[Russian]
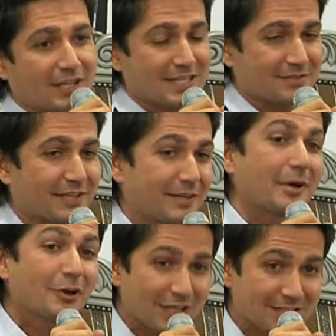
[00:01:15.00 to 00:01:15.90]
названия.
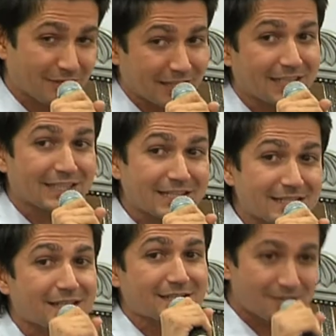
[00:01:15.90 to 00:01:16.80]
Мое название
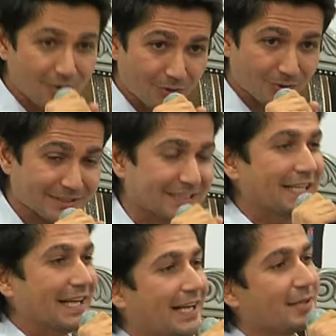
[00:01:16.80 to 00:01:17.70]
Dancing Souls,
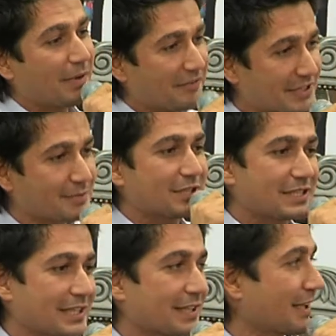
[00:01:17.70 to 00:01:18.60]
и, по
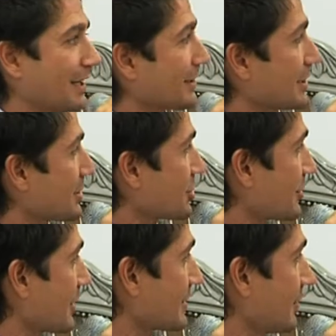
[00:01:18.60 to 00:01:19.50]
видимости,
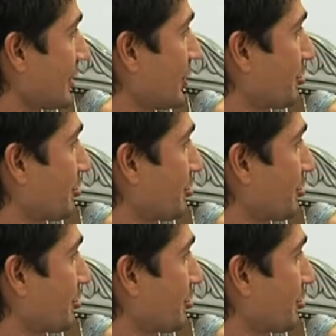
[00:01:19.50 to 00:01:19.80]
англоязычное название